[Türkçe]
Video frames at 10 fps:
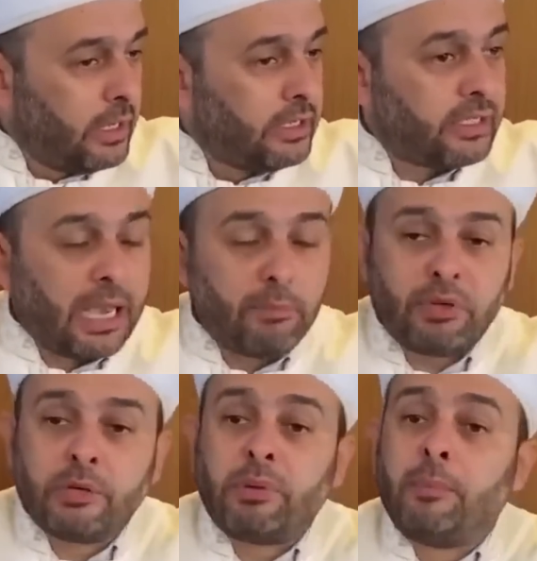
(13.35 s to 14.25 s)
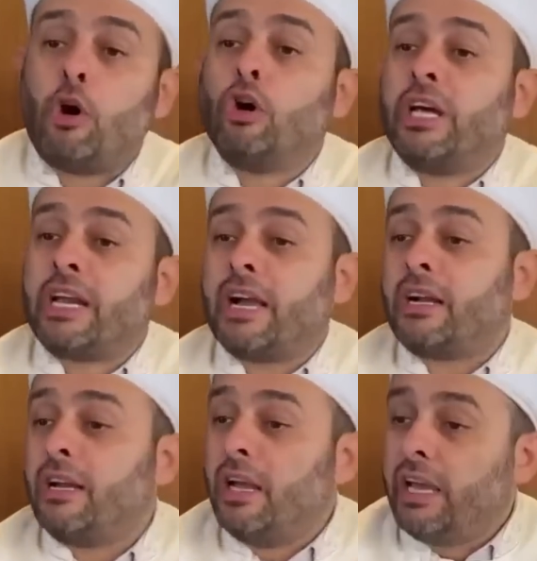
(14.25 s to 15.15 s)
Sen bir baba olarak
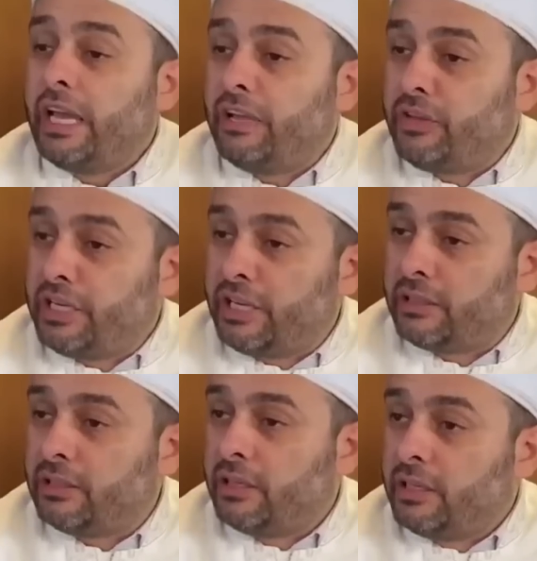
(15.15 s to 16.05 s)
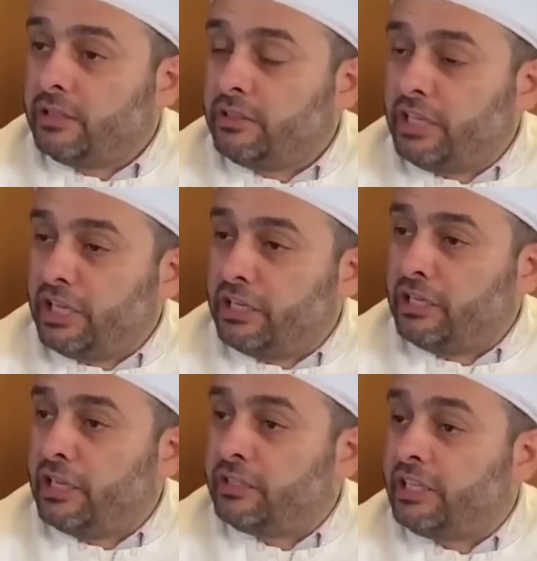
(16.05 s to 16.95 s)
evinin
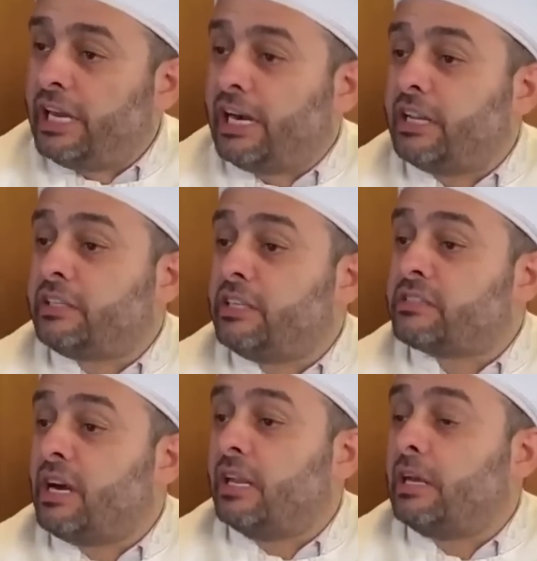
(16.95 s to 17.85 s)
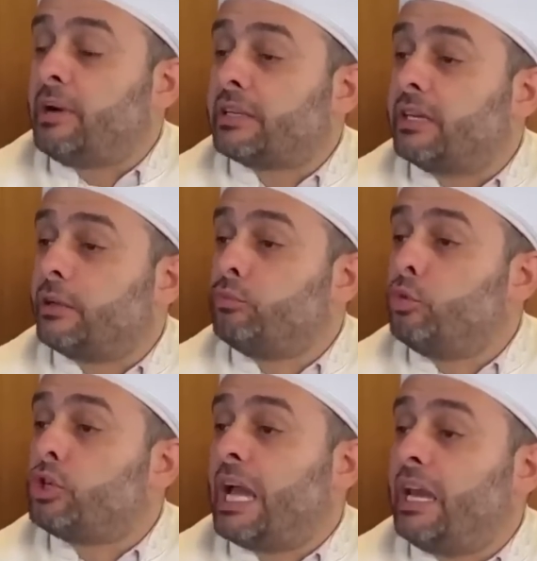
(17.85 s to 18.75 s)
dinini, diyanetini sağlamakla
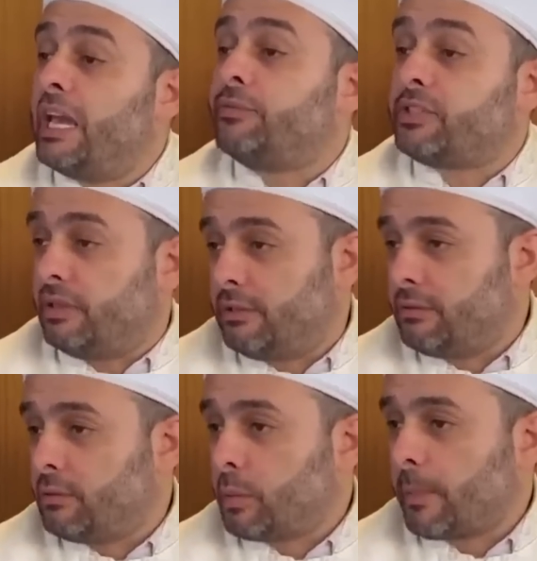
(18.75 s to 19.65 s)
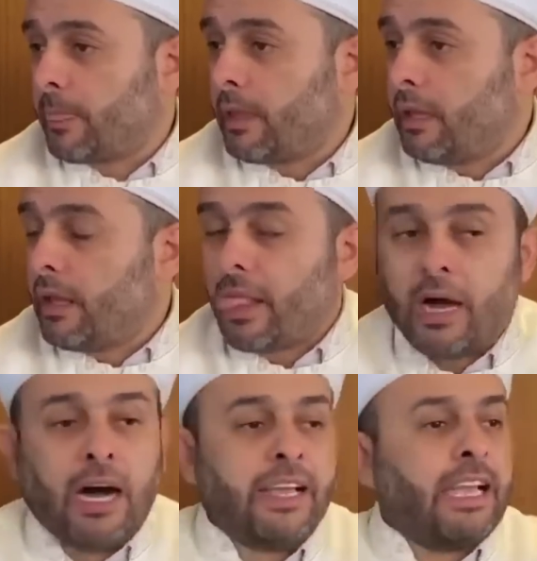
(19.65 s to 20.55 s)
mükellefsin.
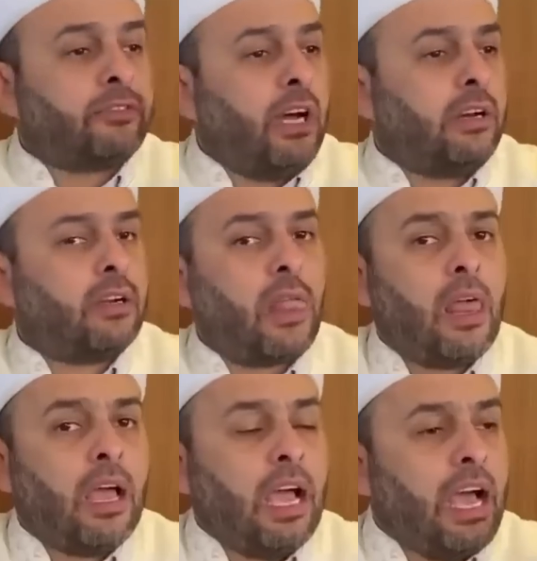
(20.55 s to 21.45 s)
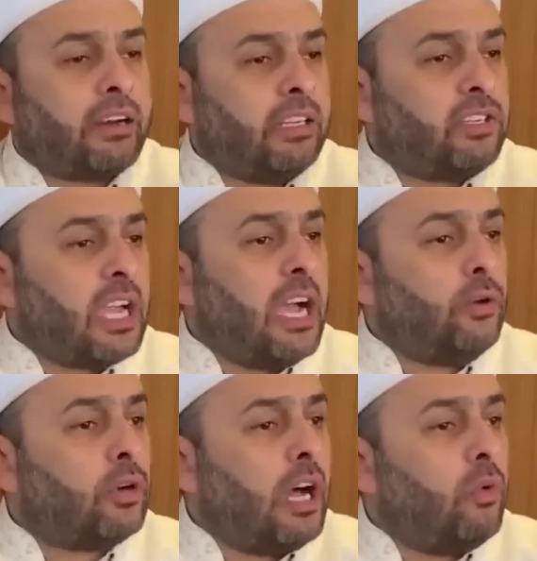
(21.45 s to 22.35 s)
Ayet var. Er
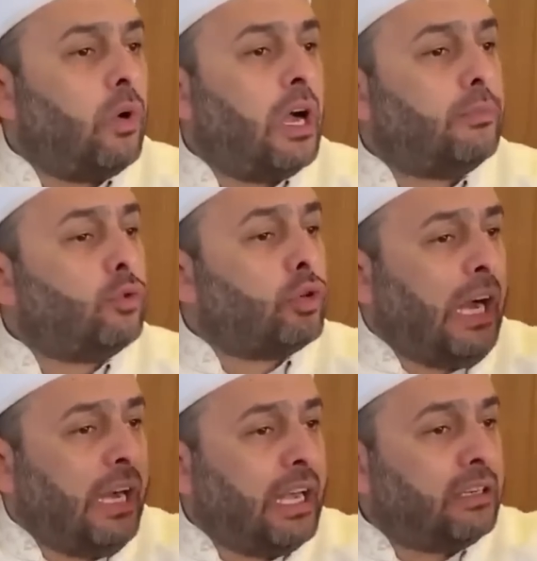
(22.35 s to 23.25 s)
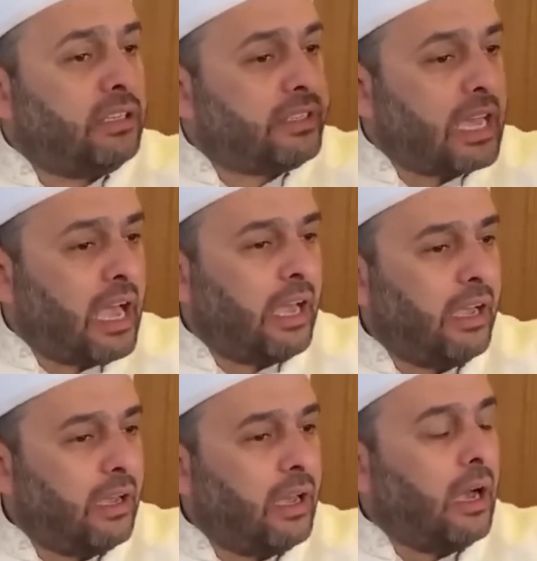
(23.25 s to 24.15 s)
ricalu kavvamune alen nisa.
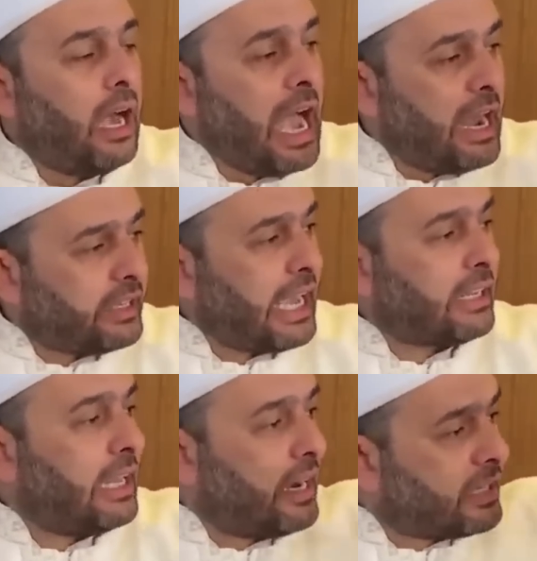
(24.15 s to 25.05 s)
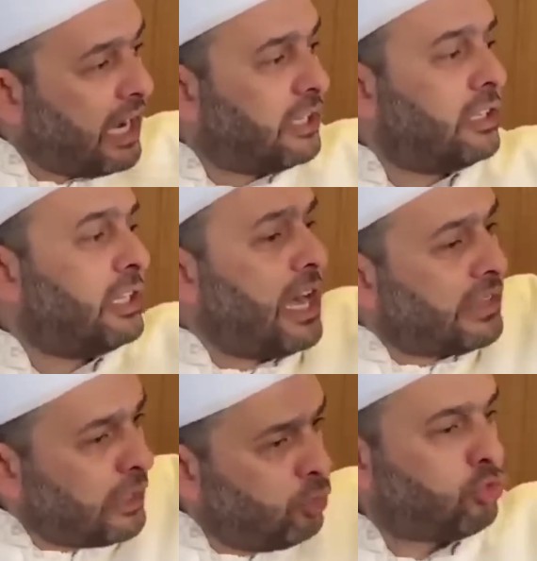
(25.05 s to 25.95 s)
Erkekler
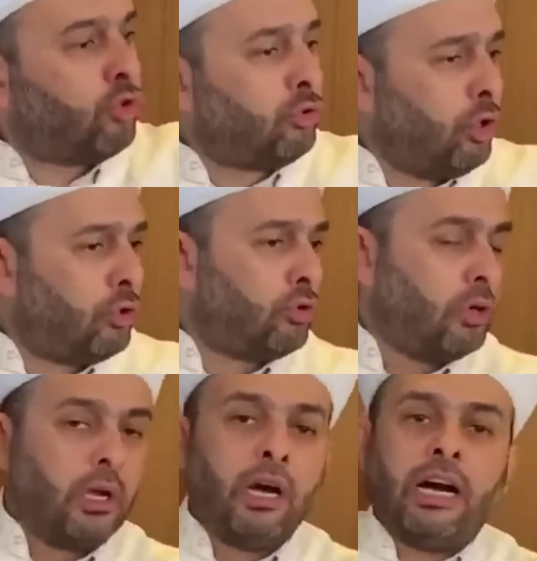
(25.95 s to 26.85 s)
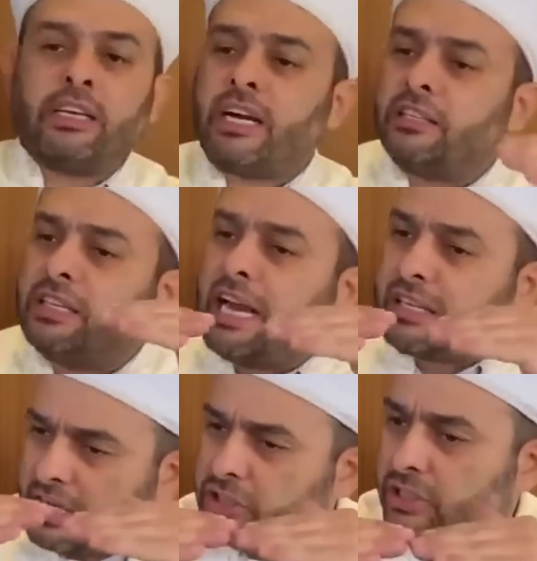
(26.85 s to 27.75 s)
kadınlardan üstündür. Hani kadın
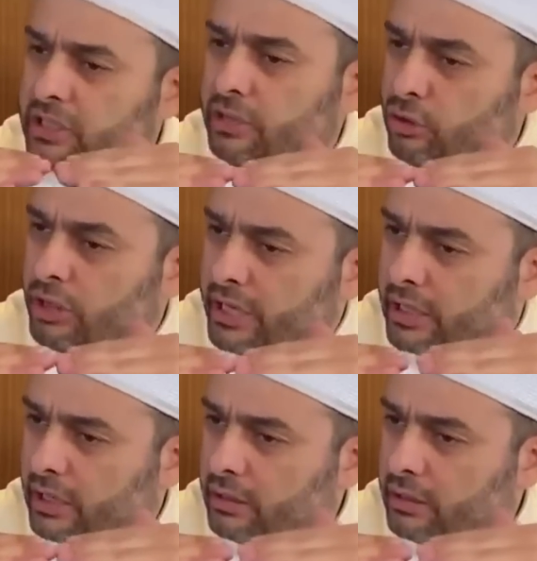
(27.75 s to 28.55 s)
erkek eşitliği diyorlar ya.